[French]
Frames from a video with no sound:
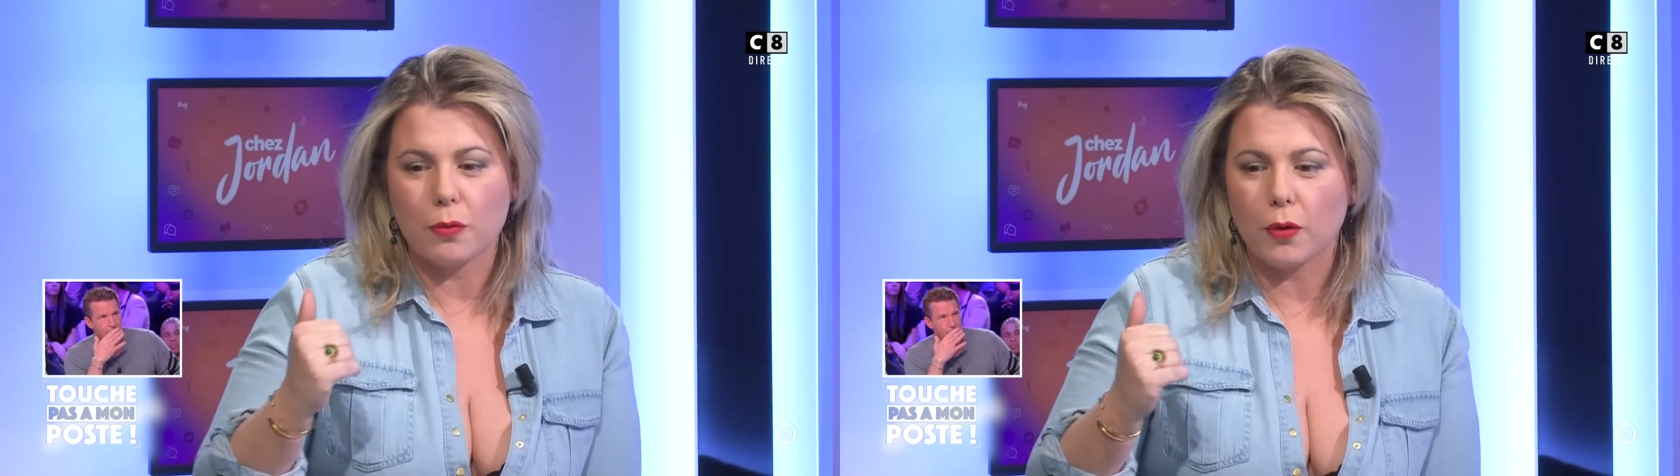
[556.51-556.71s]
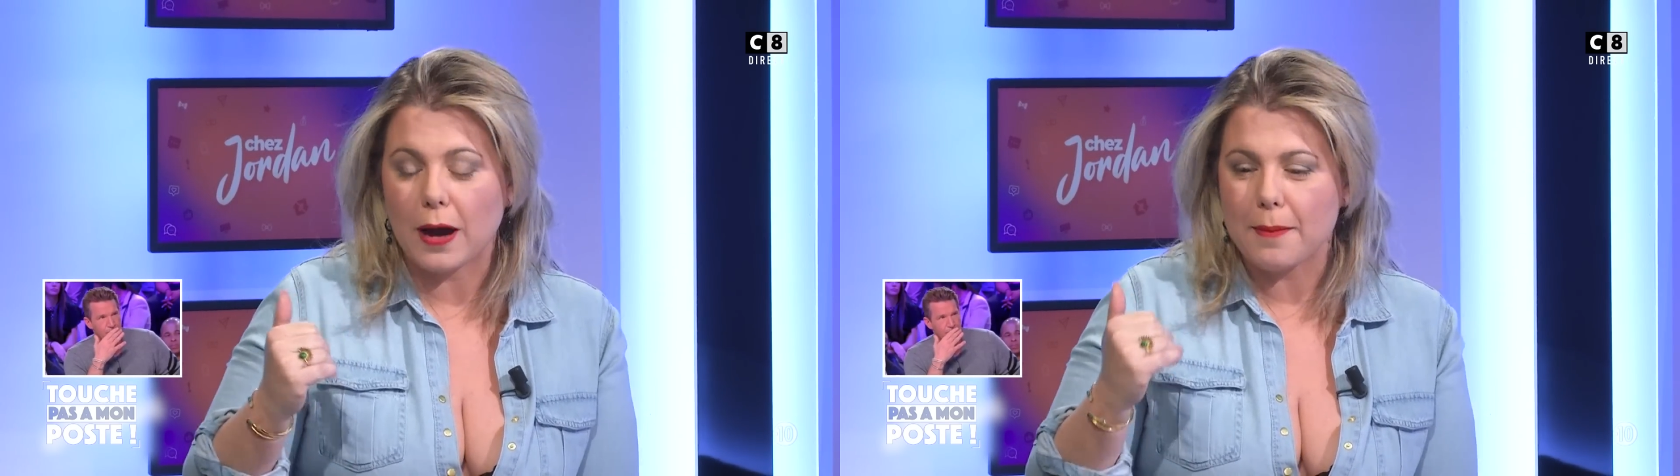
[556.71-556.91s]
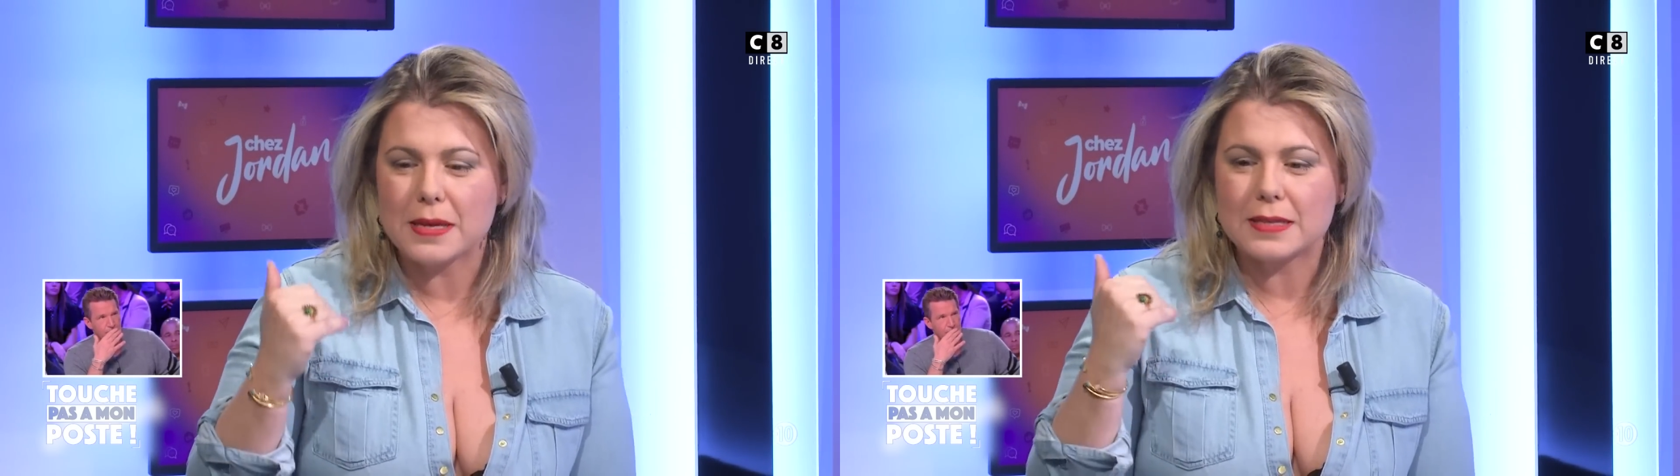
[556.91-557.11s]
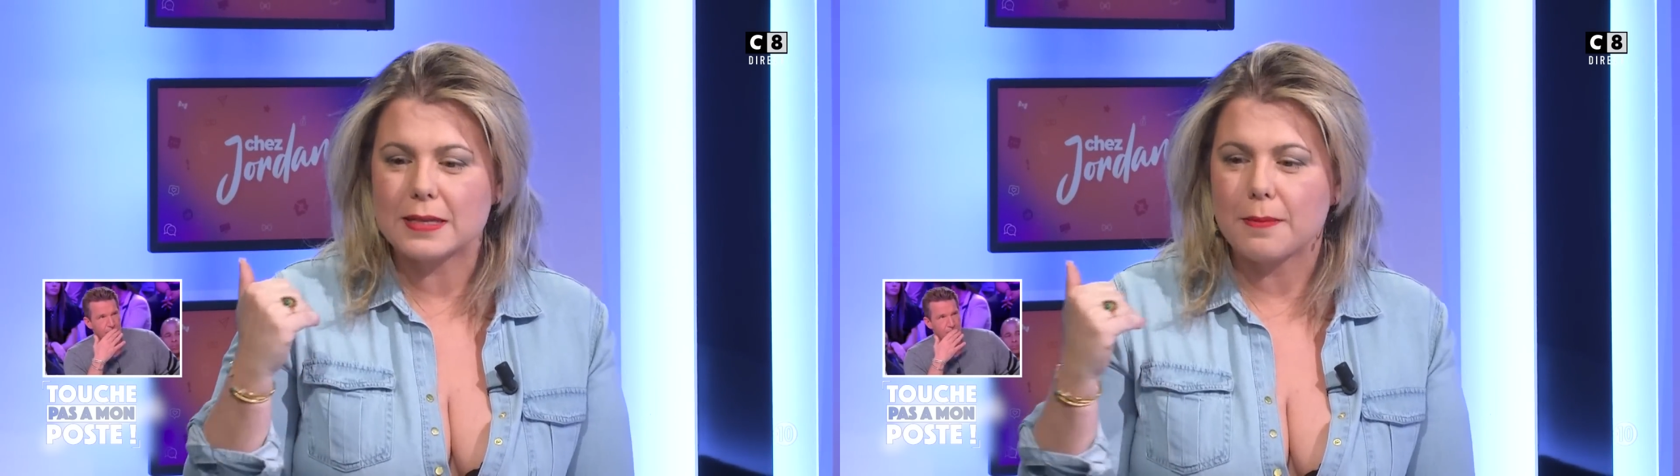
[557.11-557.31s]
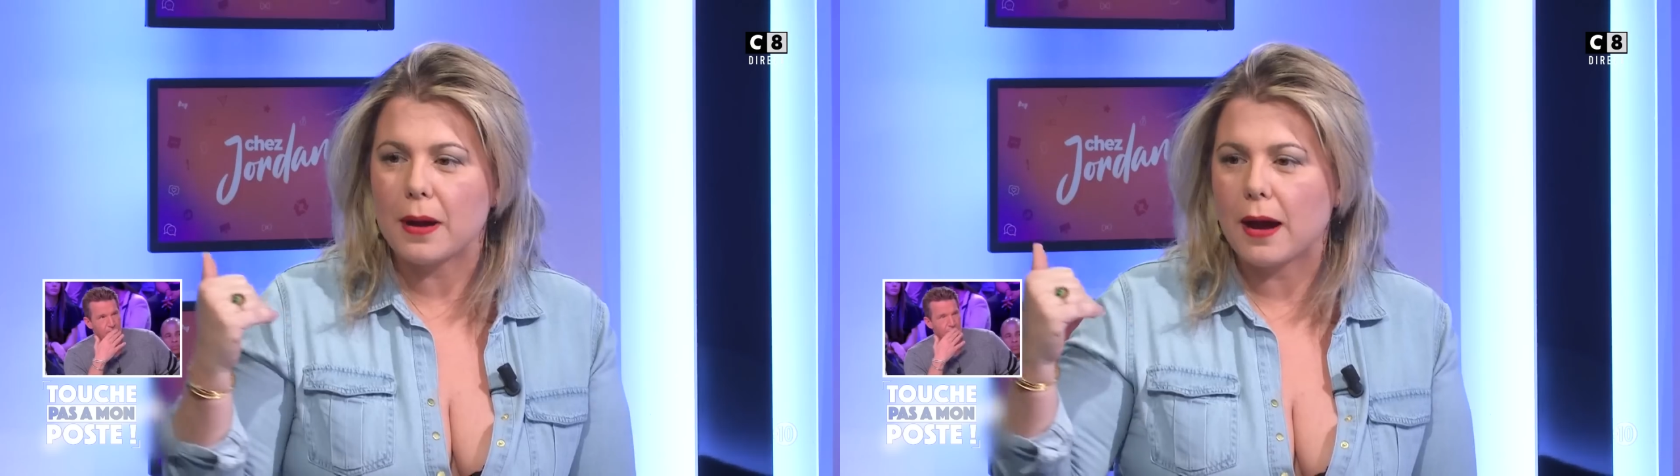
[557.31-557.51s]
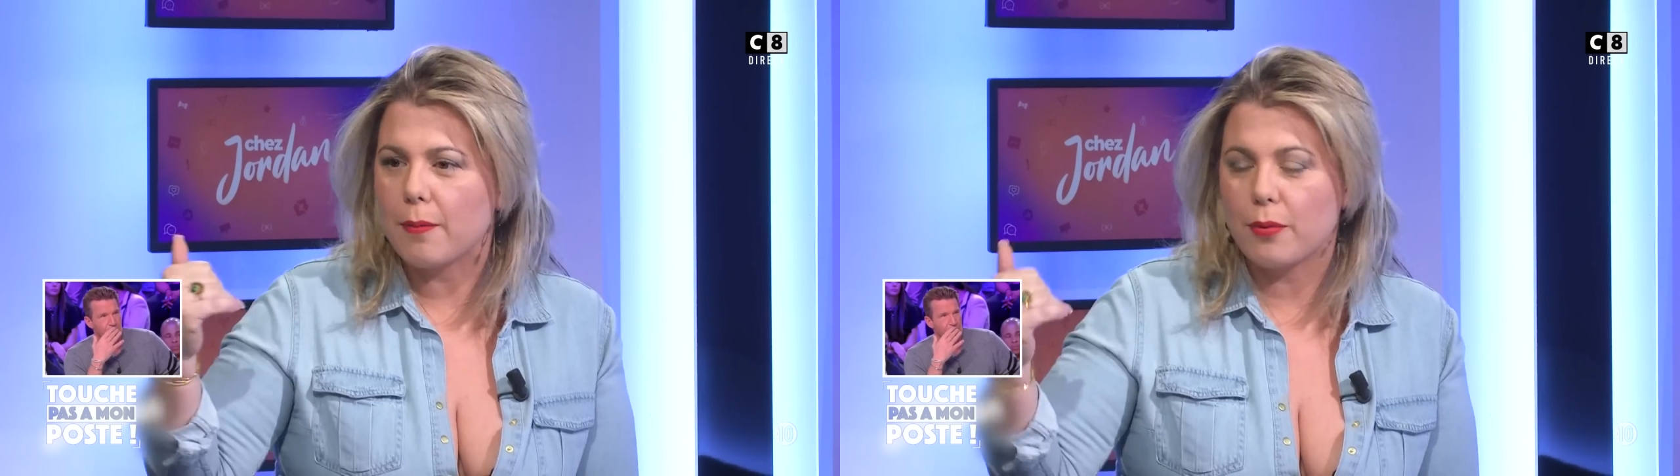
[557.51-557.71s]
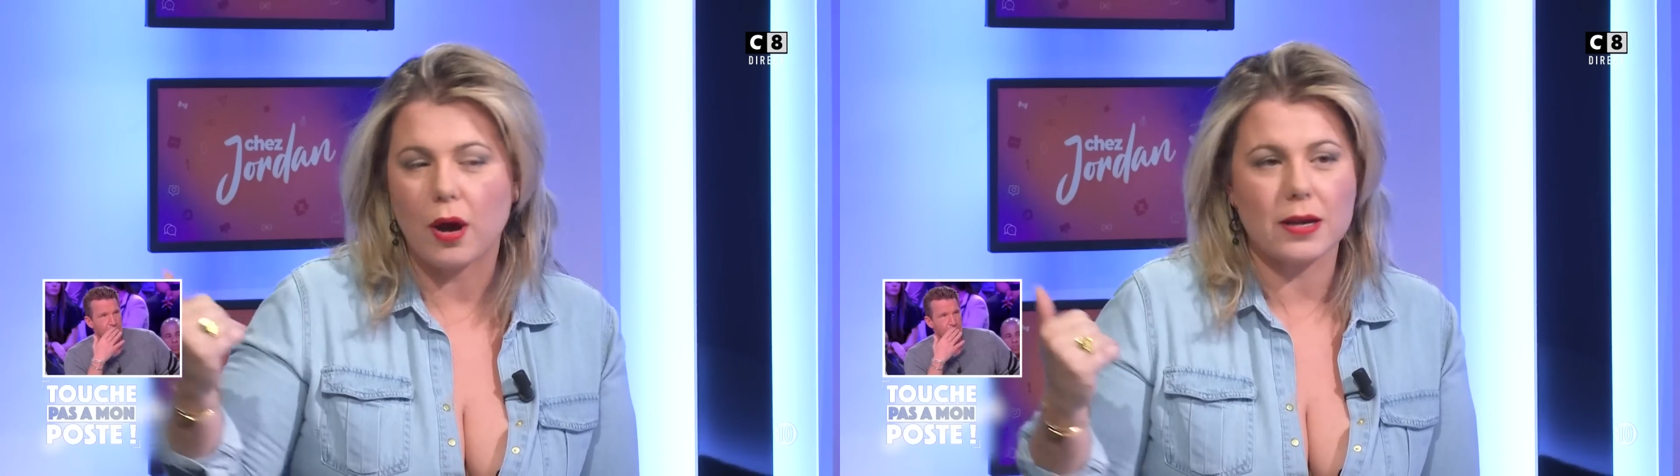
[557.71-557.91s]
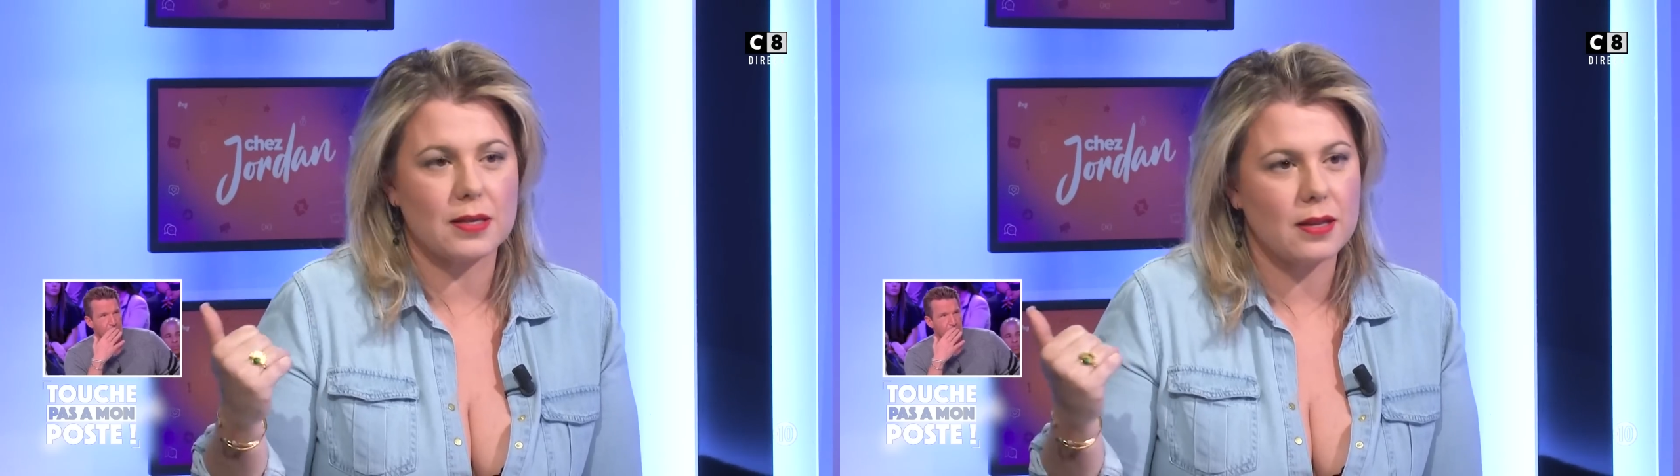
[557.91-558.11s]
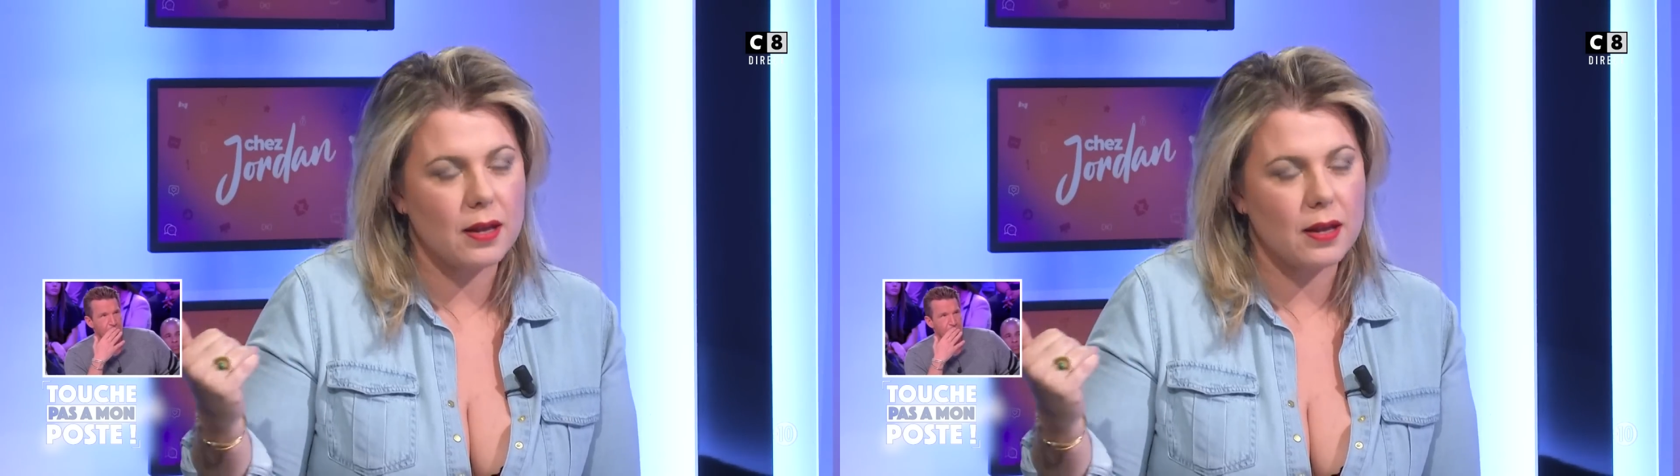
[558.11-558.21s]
me rabaisser par rapport à sa